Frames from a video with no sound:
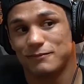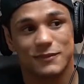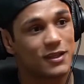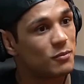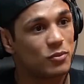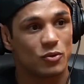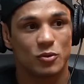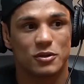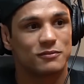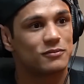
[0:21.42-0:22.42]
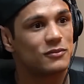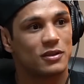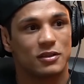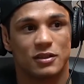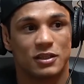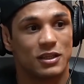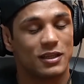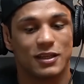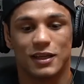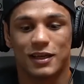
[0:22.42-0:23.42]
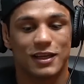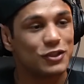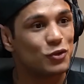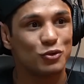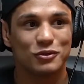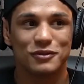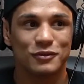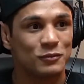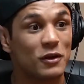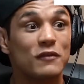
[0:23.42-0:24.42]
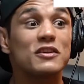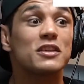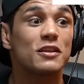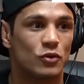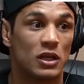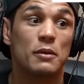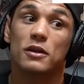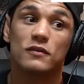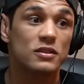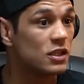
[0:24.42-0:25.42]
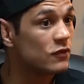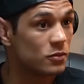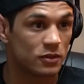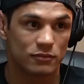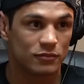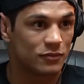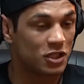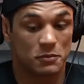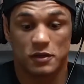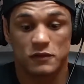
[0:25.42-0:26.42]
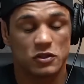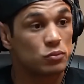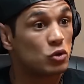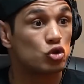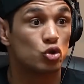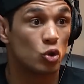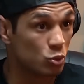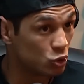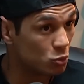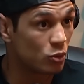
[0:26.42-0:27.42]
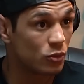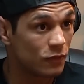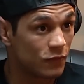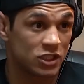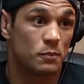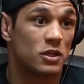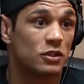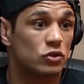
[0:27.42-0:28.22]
É forte, é. E é aquele jogo imprevisível. Ele é imprevisível, é. mano. Ele é imprevisível. Tem um judô muito bom. Eu não entendi